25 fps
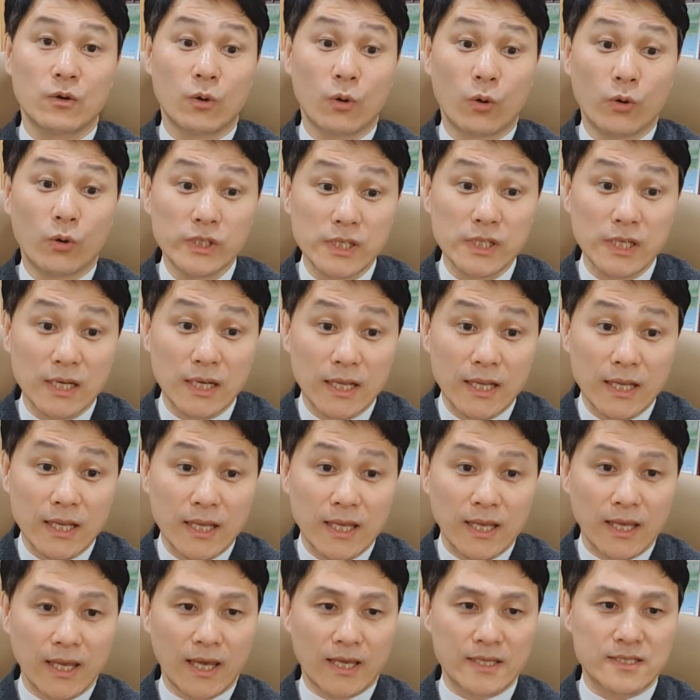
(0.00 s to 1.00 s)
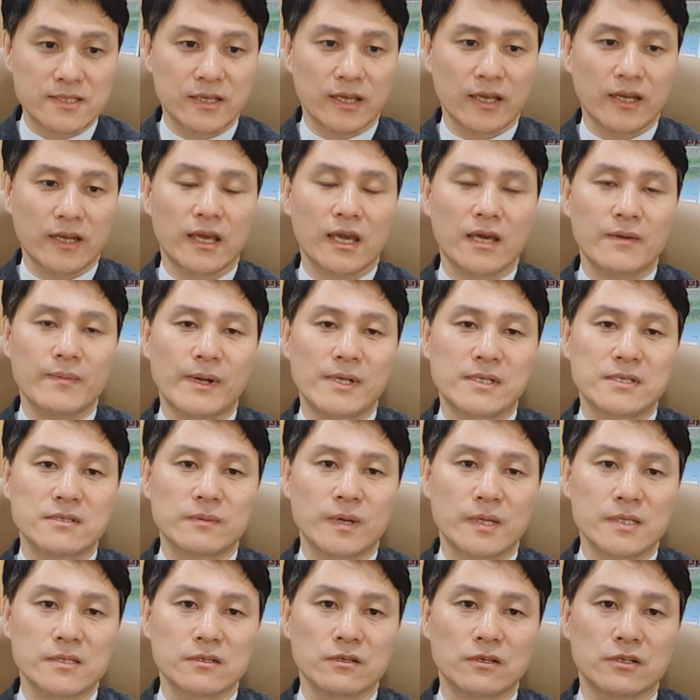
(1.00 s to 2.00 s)
오늘 에스겔에게
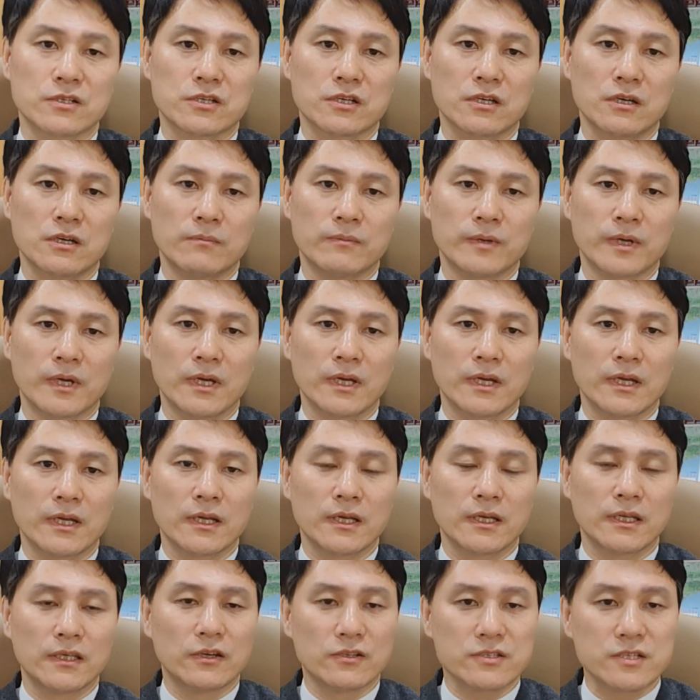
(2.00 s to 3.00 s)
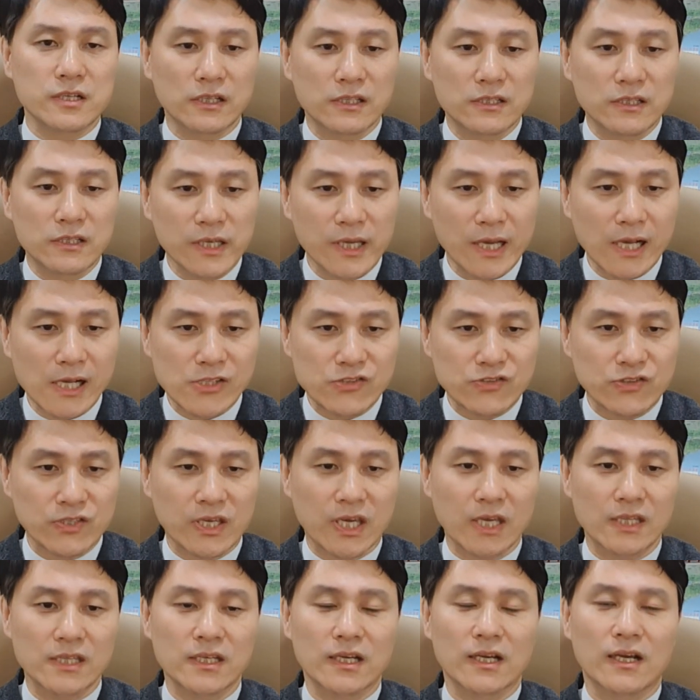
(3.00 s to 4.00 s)
말씀하신 것처럼 이것을 능히 할 수
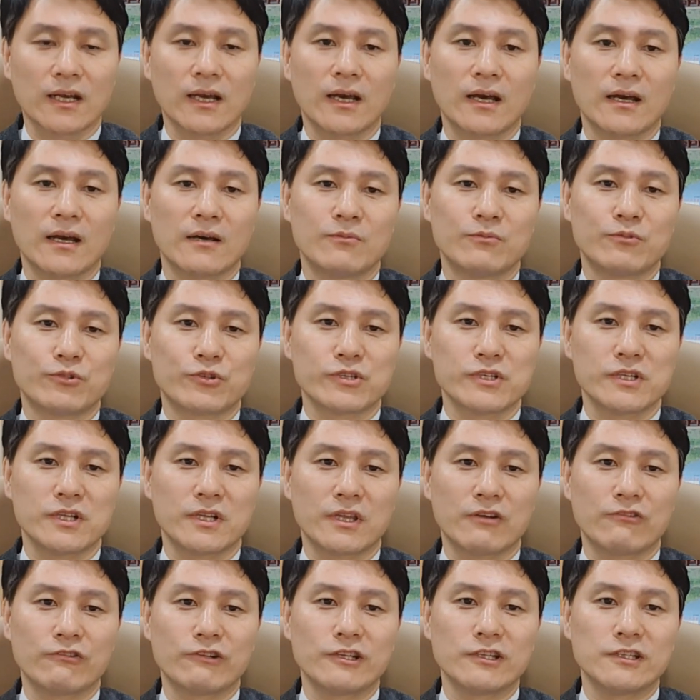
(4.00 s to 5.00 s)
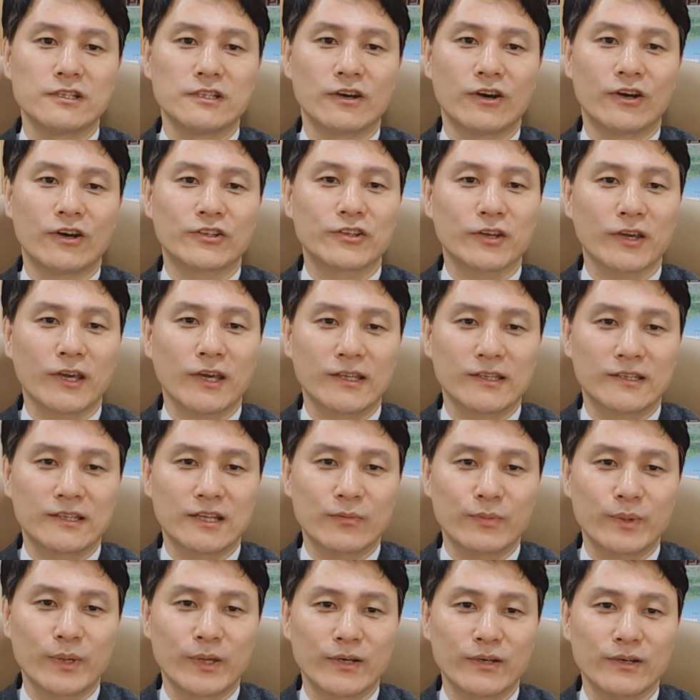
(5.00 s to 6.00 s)
있겠는가 물으실 때 우리는 어떻게
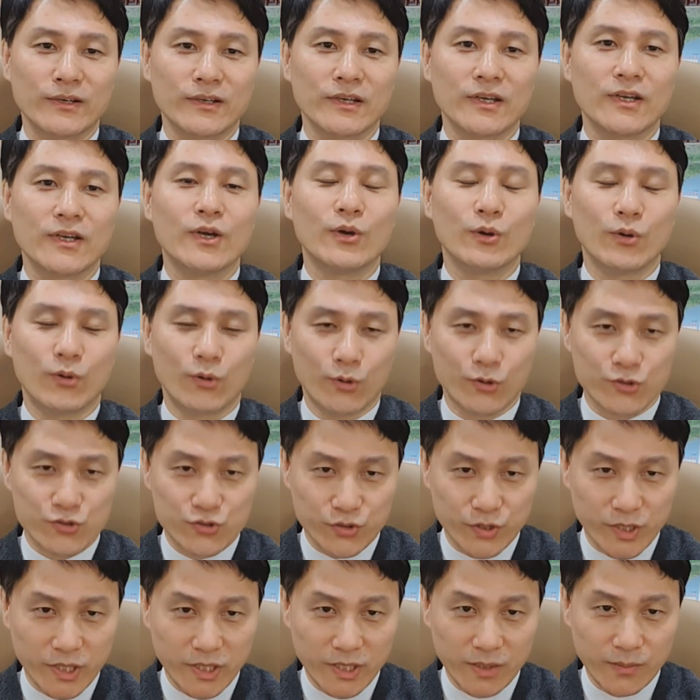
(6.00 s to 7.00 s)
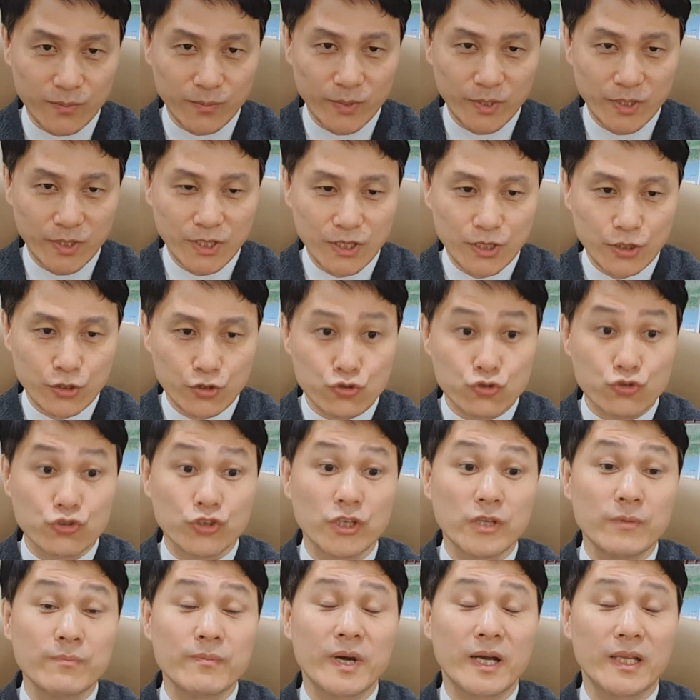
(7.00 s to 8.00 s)
대답해요? 오, 주님,
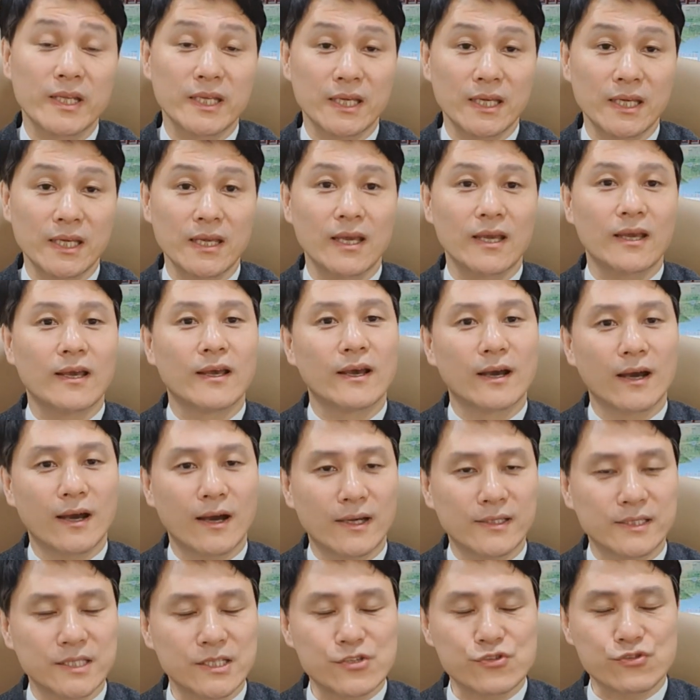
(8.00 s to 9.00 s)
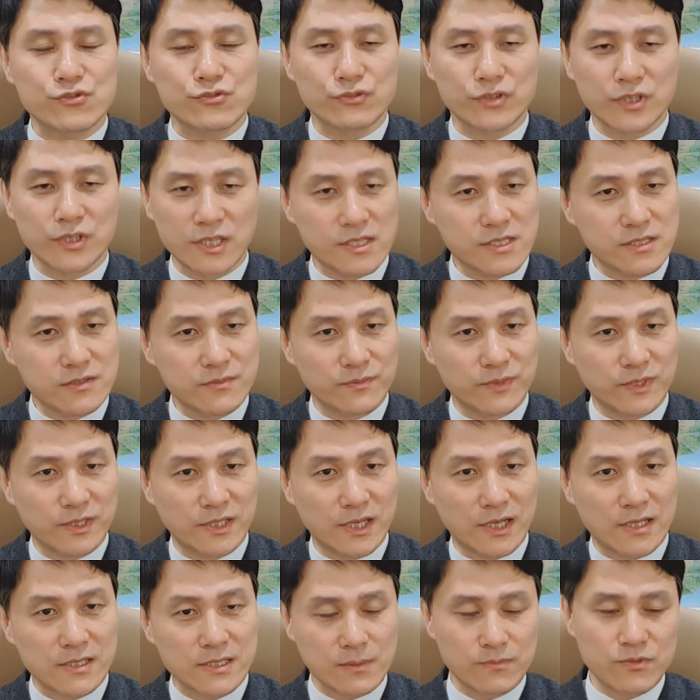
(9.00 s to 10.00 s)
주님만이 하실 수
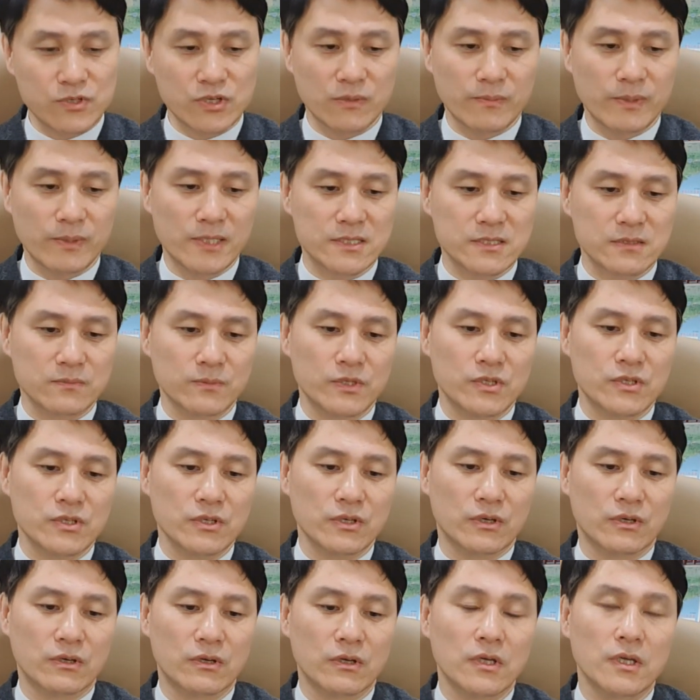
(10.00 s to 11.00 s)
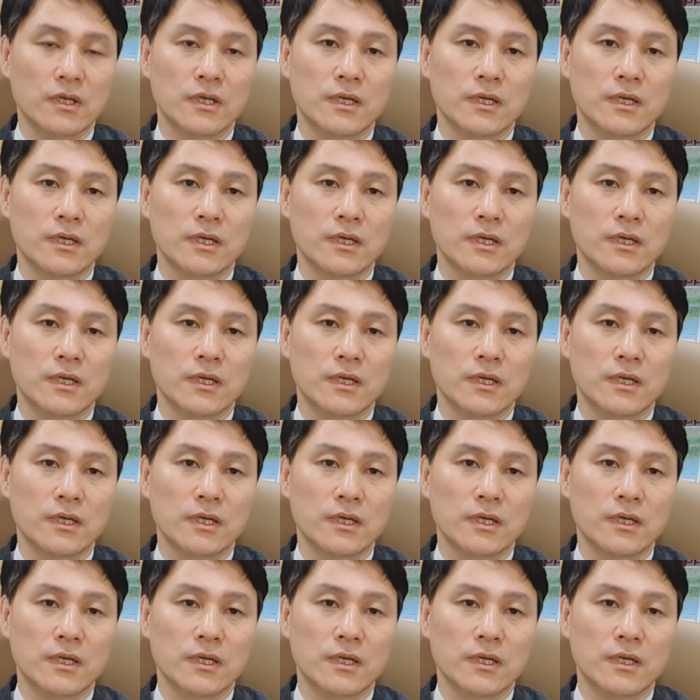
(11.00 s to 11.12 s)
있습니다. 3절 말씀이죠?